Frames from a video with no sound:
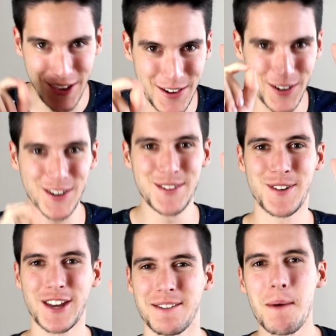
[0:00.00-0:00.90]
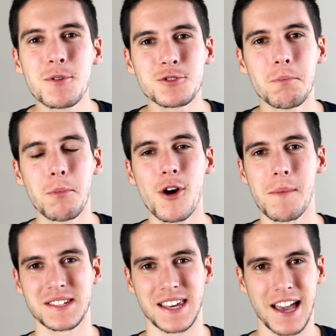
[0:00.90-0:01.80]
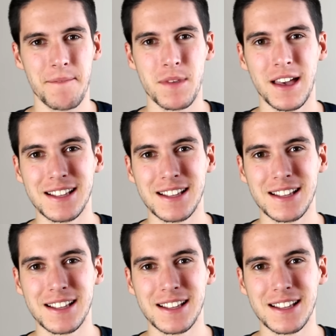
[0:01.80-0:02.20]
Y ojo, porque vamos un poco más allá.